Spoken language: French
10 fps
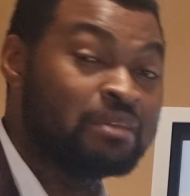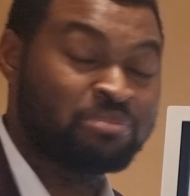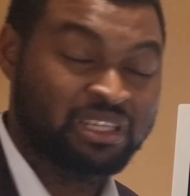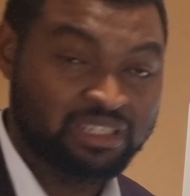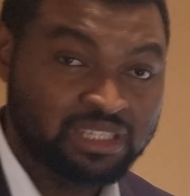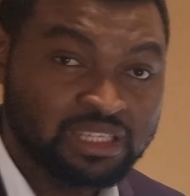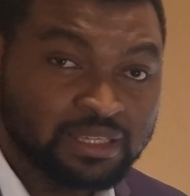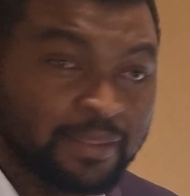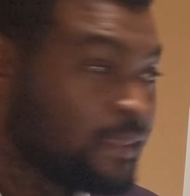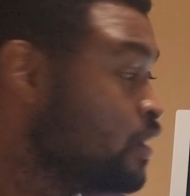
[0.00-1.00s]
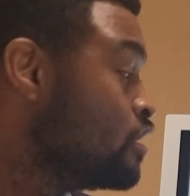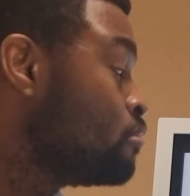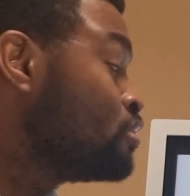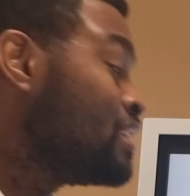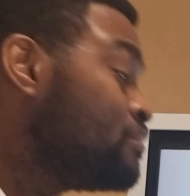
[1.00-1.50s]
les prérequis.
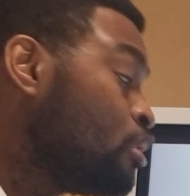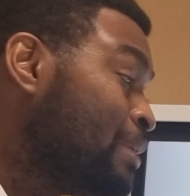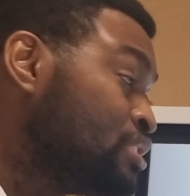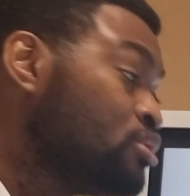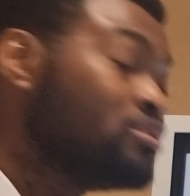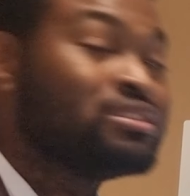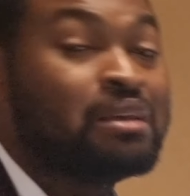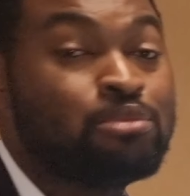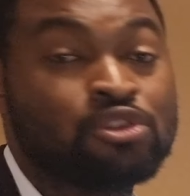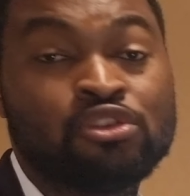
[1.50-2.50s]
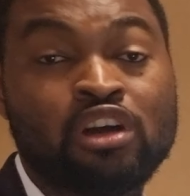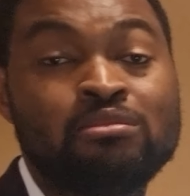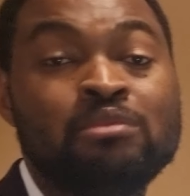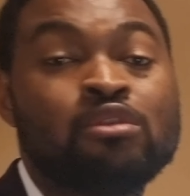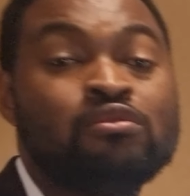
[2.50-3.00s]
Pour cette formation, c'est important quand
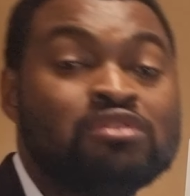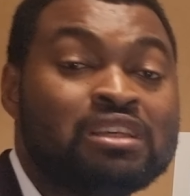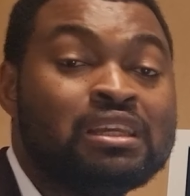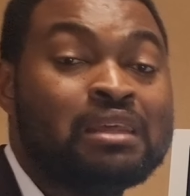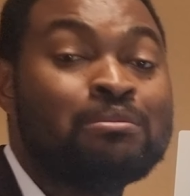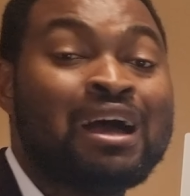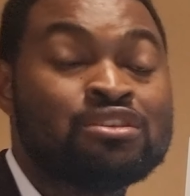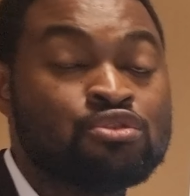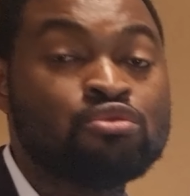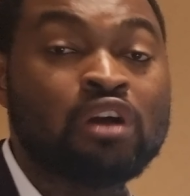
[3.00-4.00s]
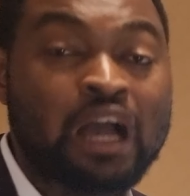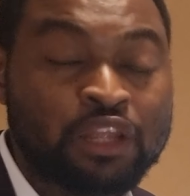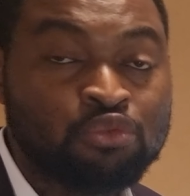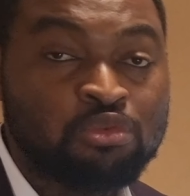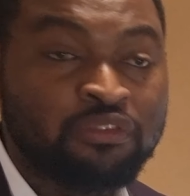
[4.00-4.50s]
même que vous ayez les bases sur
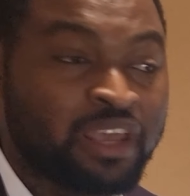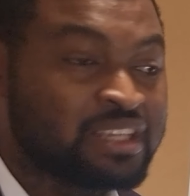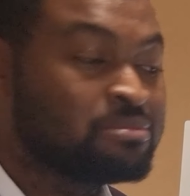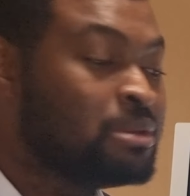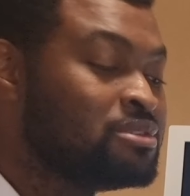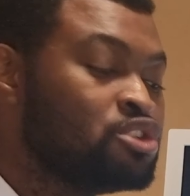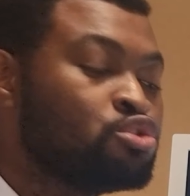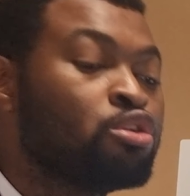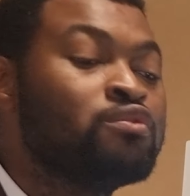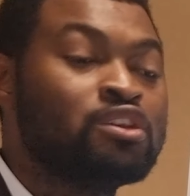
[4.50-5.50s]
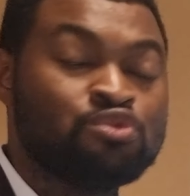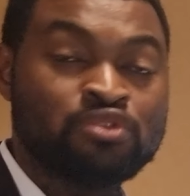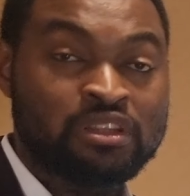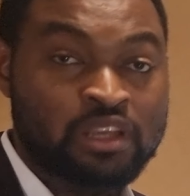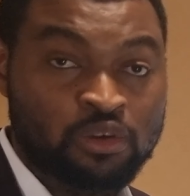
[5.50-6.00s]
AWS, même si je reviens sur
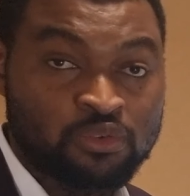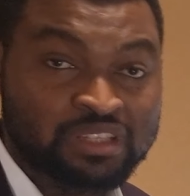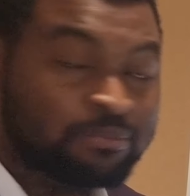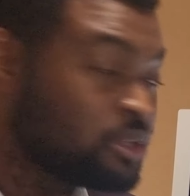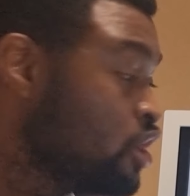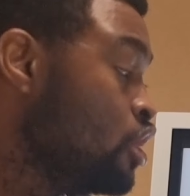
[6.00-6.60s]
certains concepts.